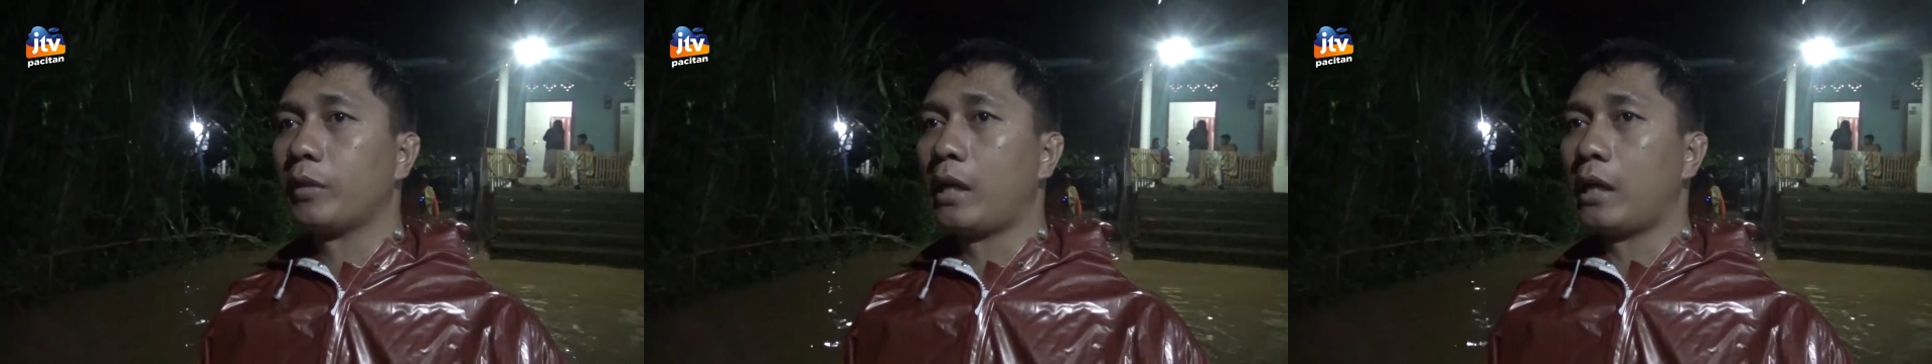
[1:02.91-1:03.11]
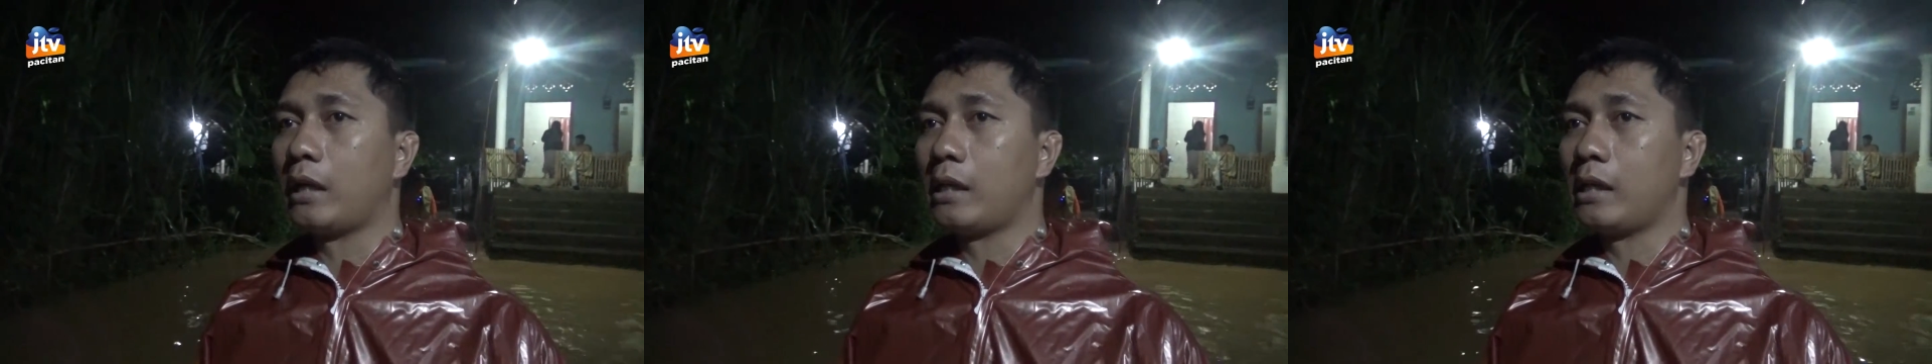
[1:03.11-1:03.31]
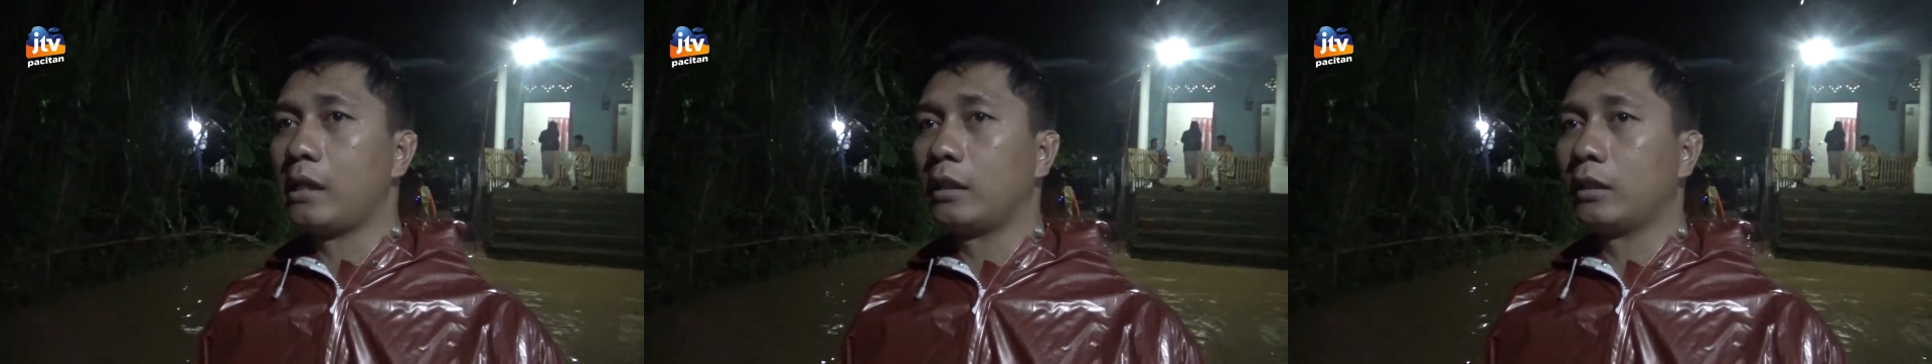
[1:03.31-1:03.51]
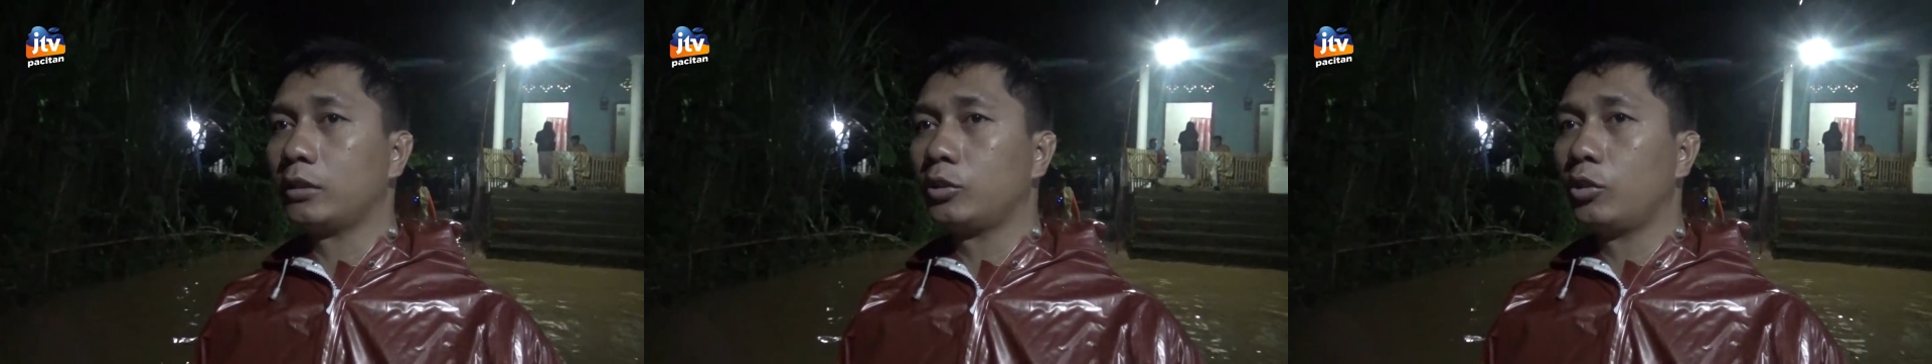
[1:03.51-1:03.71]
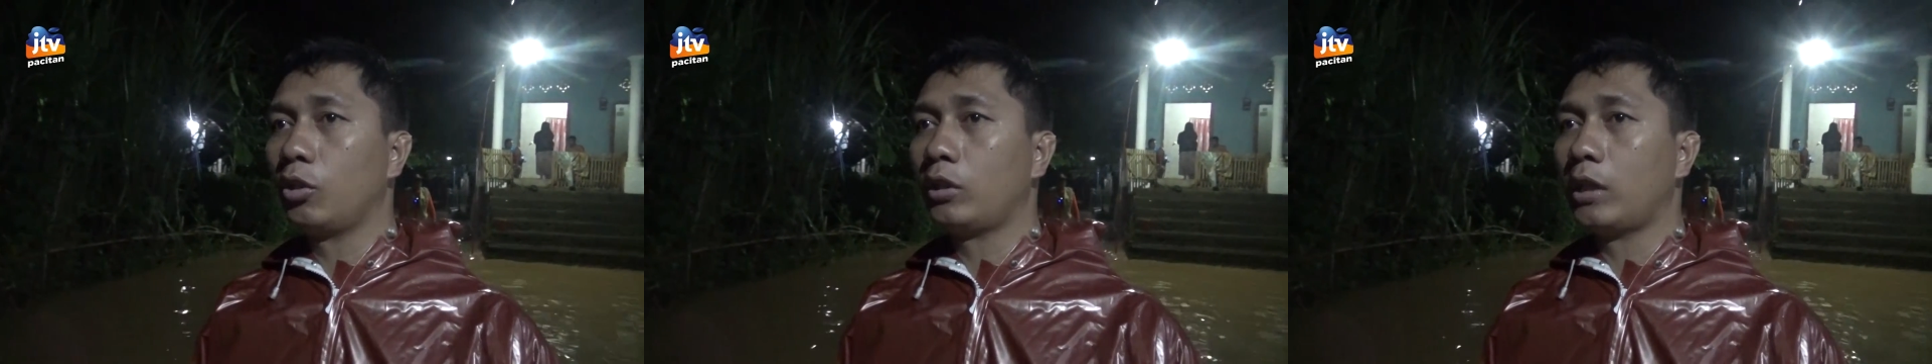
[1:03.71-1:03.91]

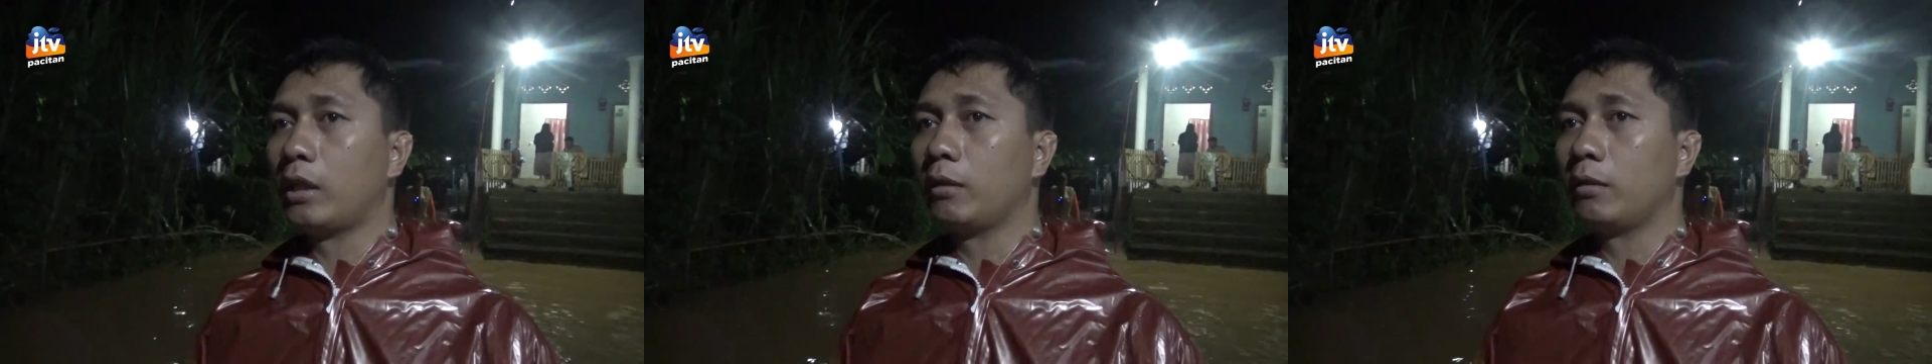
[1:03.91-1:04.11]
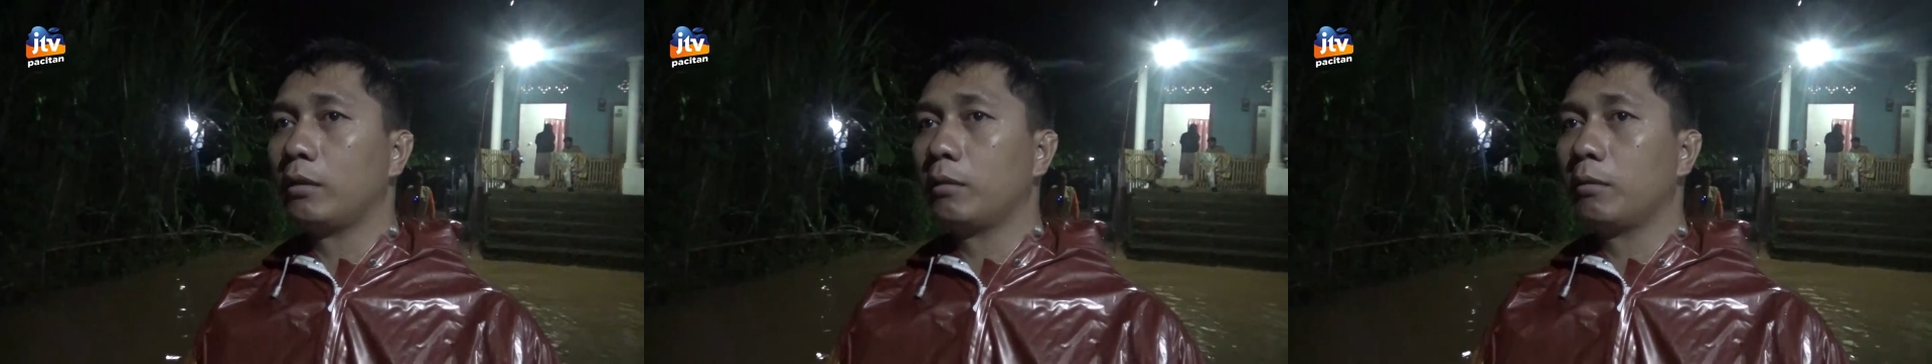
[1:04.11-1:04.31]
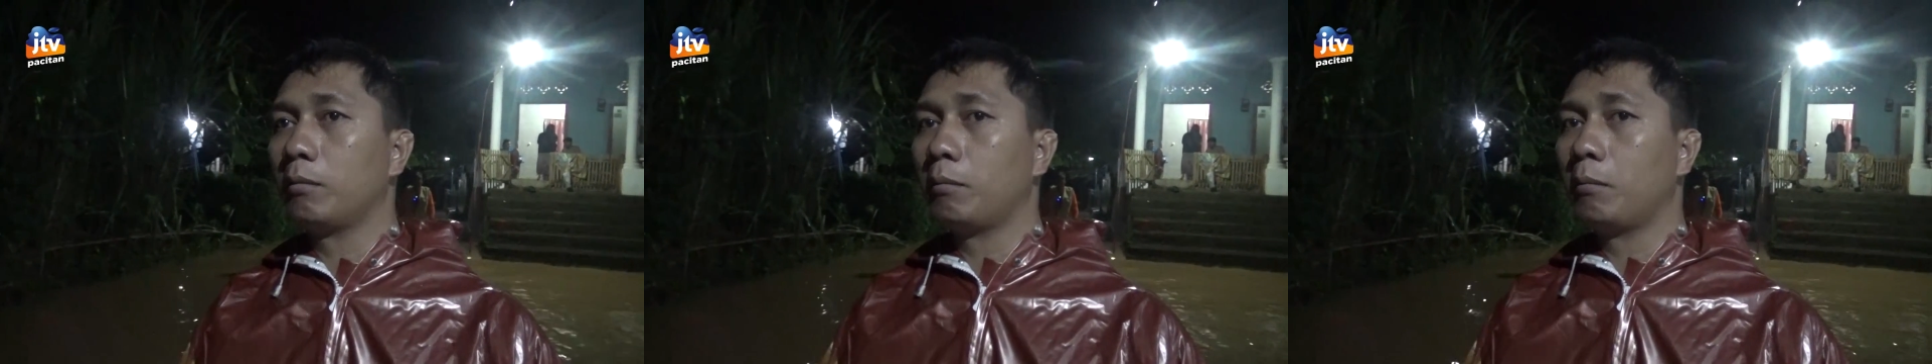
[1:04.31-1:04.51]
Karangjo dan